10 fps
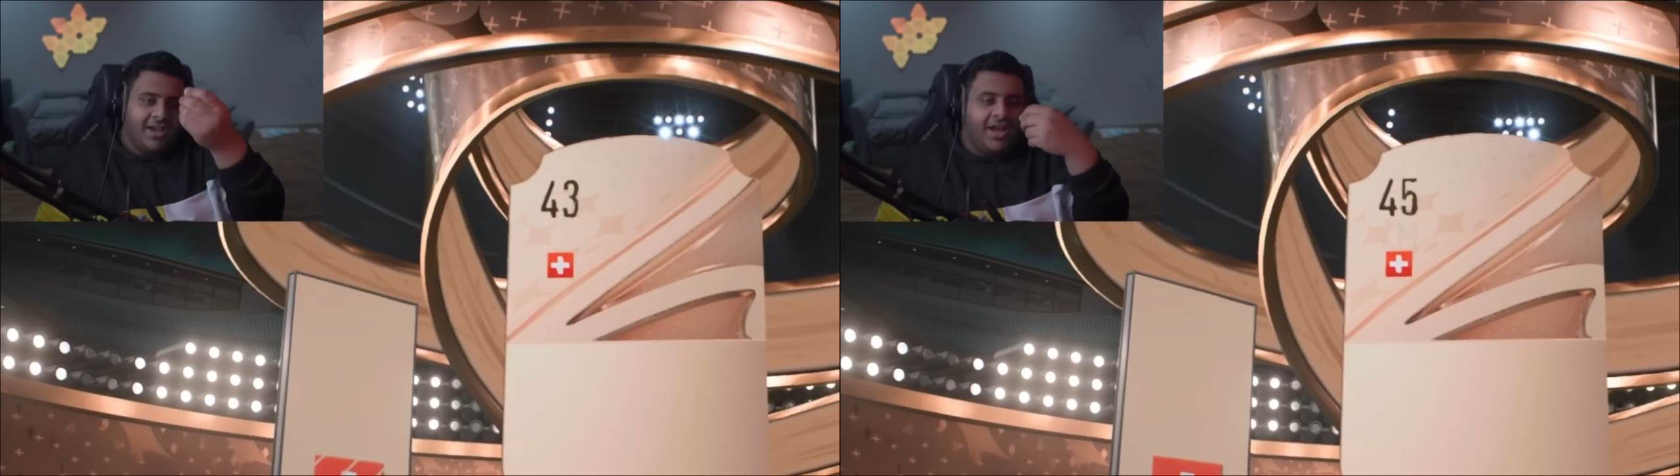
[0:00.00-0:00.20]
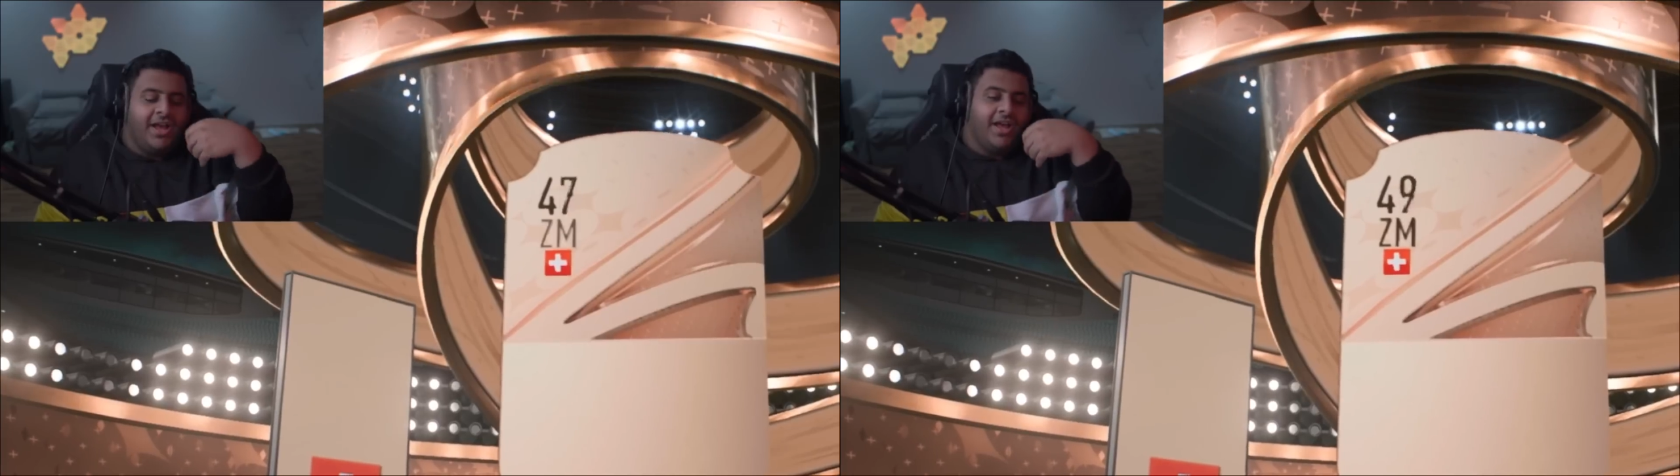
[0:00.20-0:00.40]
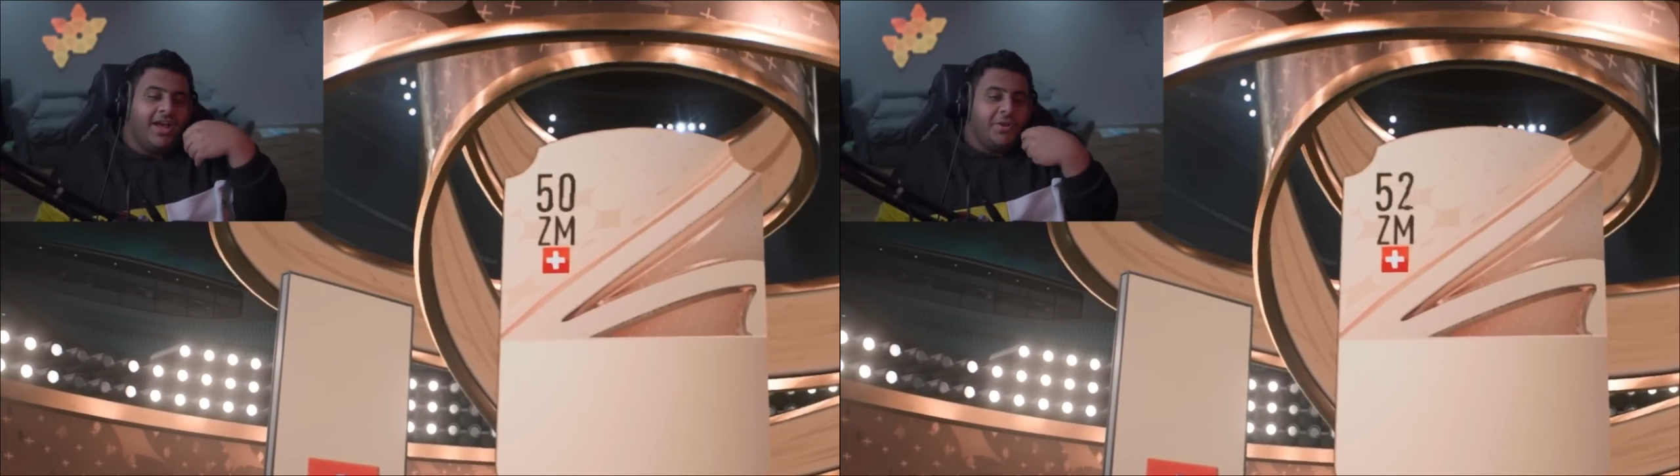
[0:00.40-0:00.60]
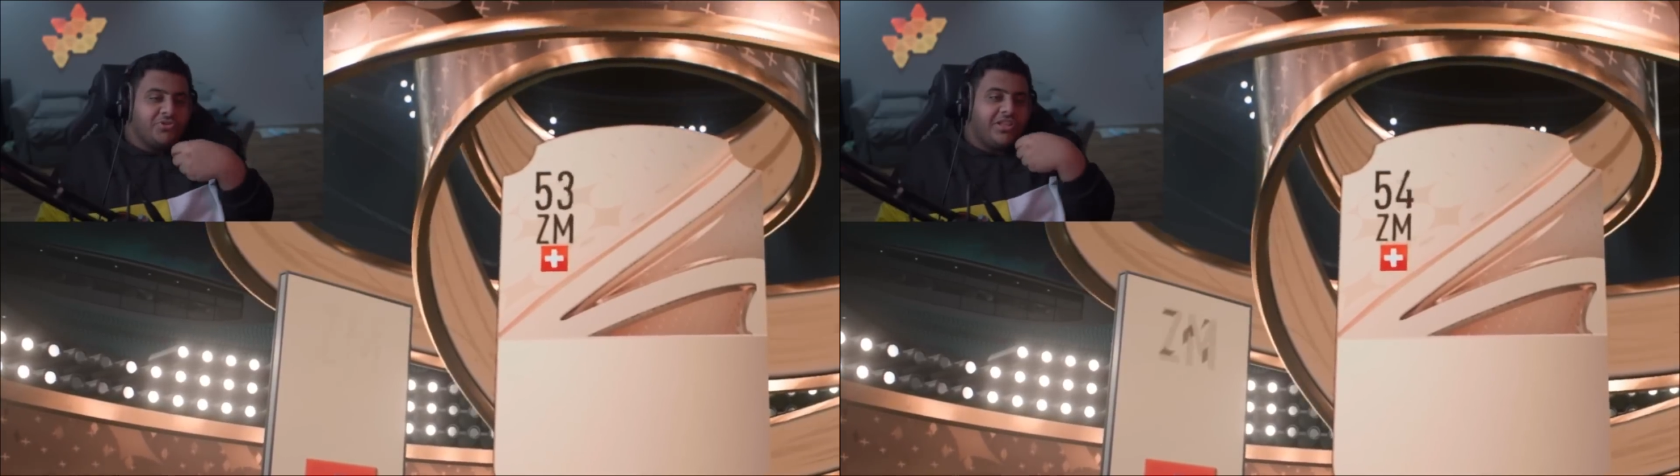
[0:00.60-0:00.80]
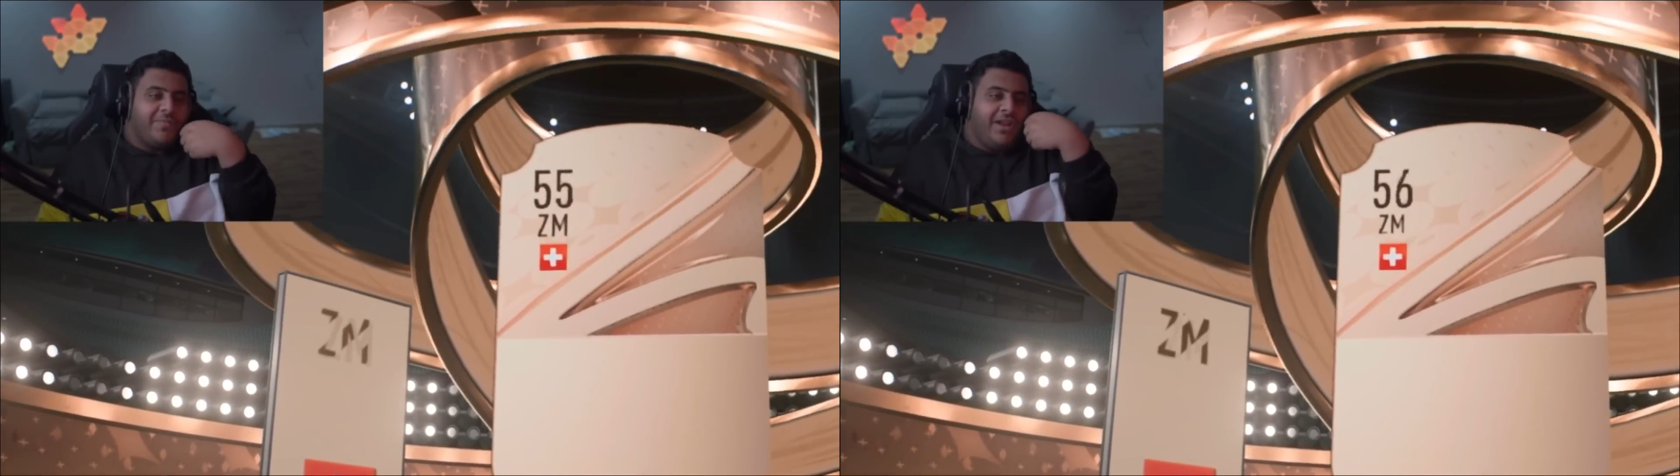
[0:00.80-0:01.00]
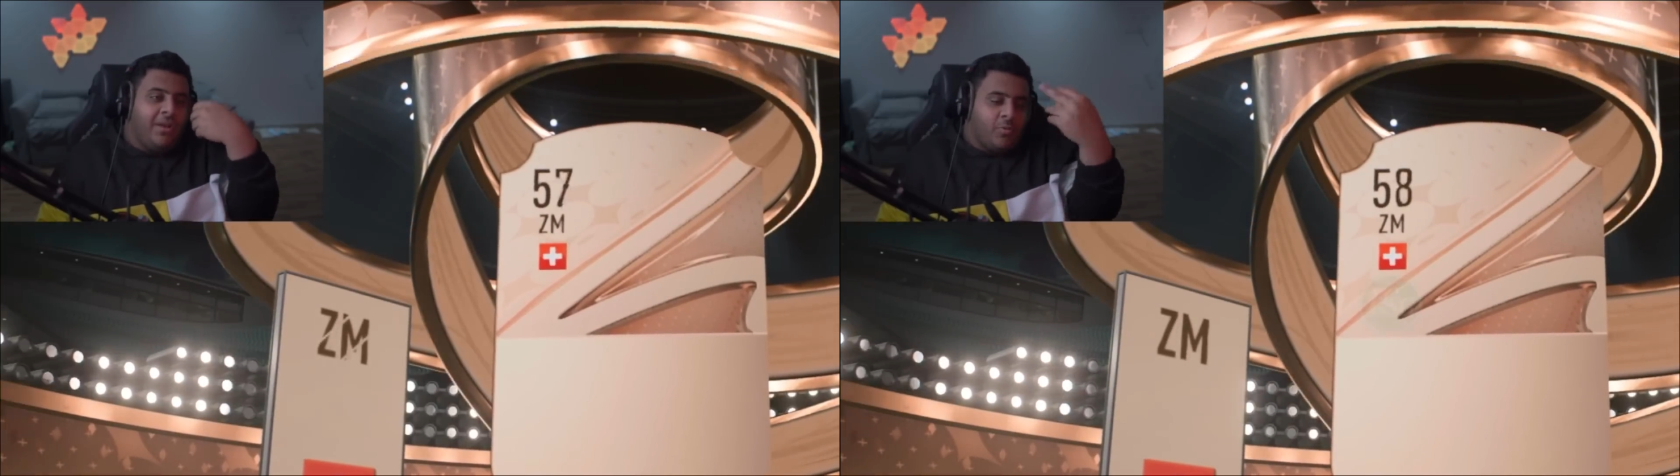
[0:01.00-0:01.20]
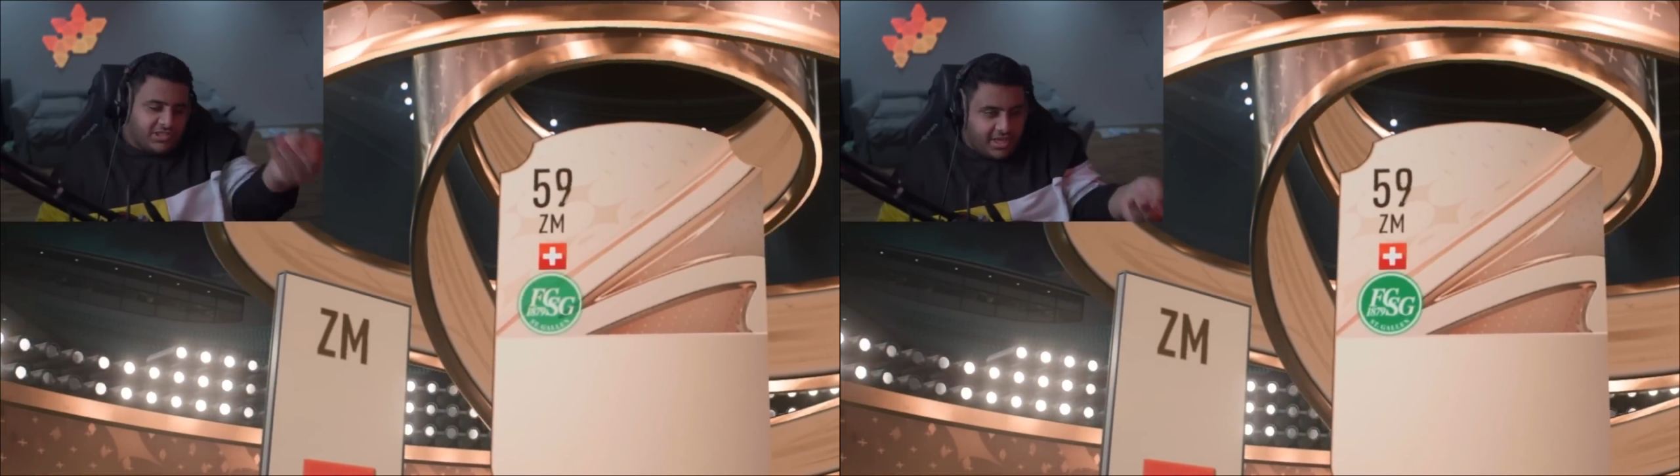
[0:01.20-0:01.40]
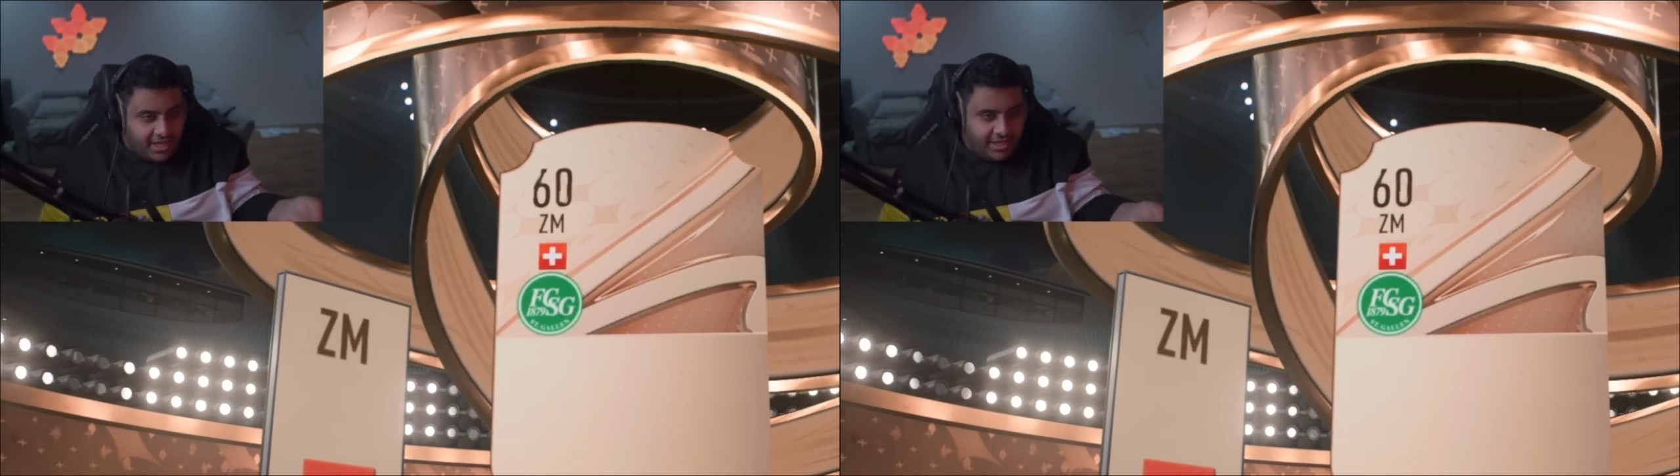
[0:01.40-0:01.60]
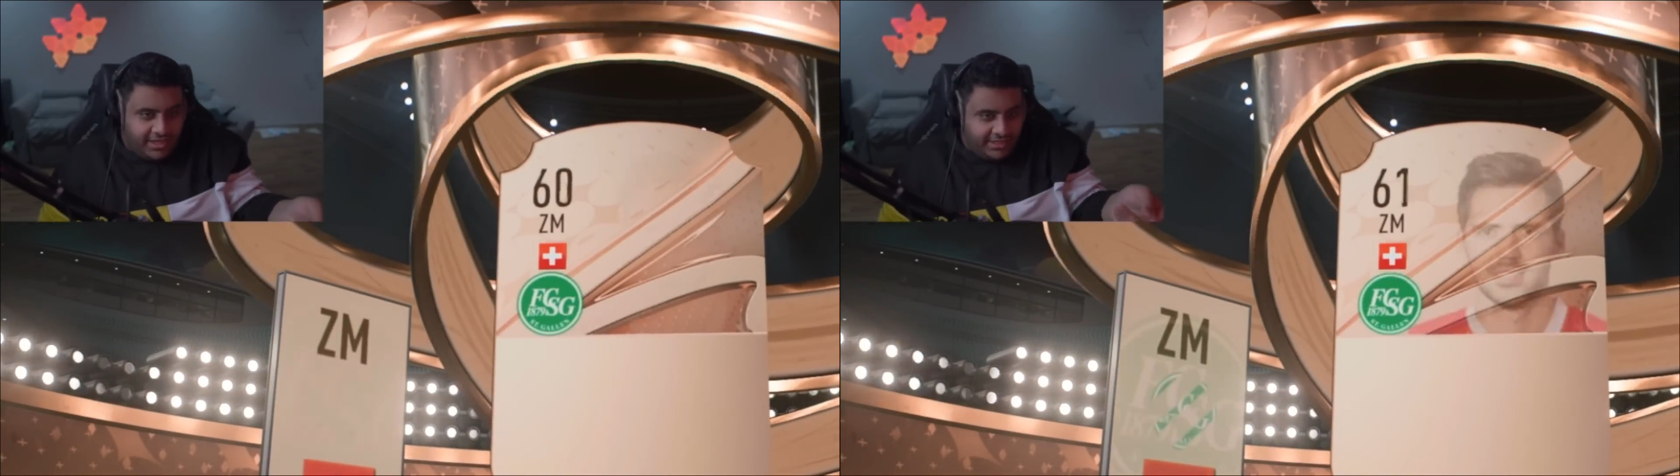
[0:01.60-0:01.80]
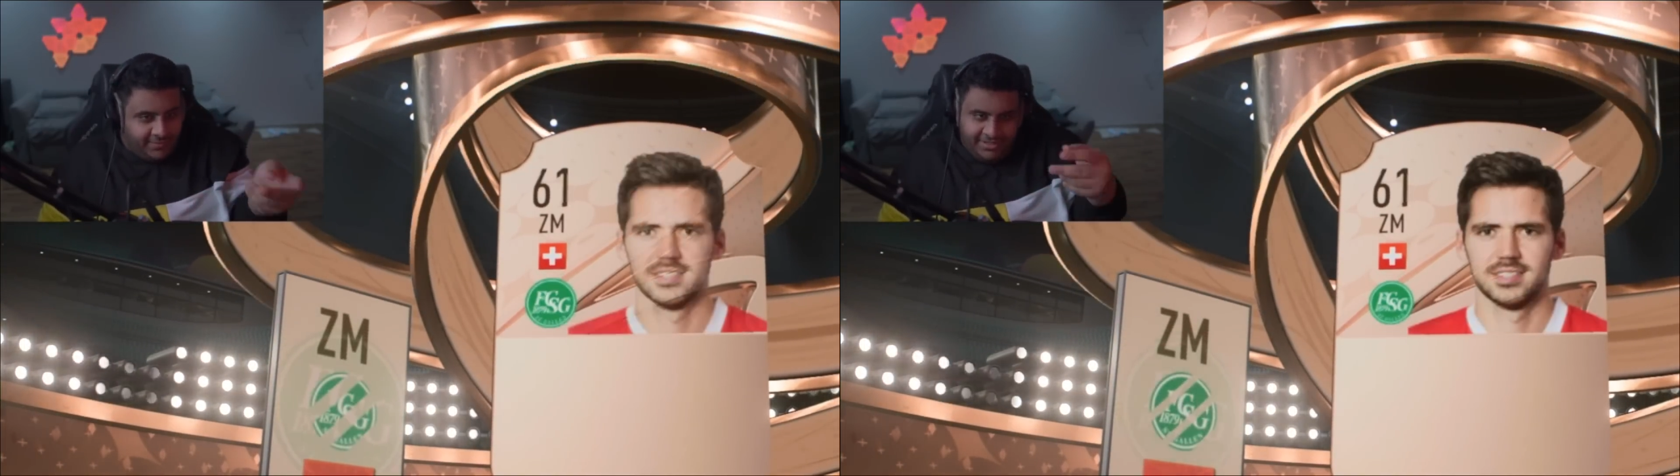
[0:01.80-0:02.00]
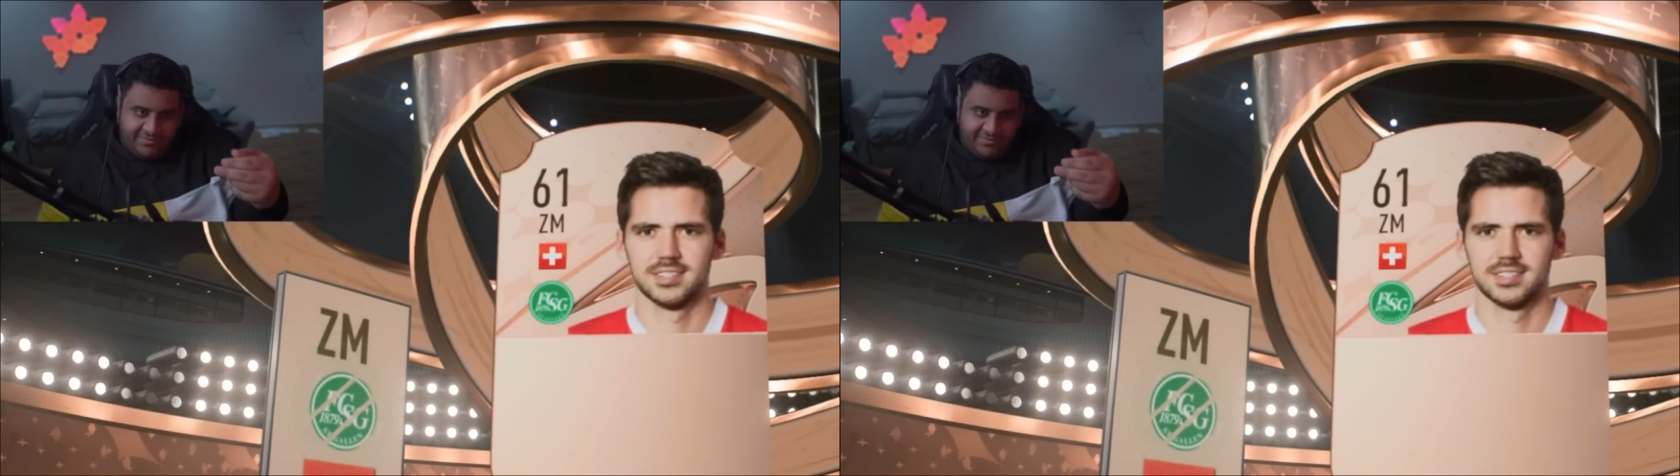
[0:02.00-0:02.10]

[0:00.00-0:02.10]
آه انا وصلت مرحله وسخه يعني ما عندي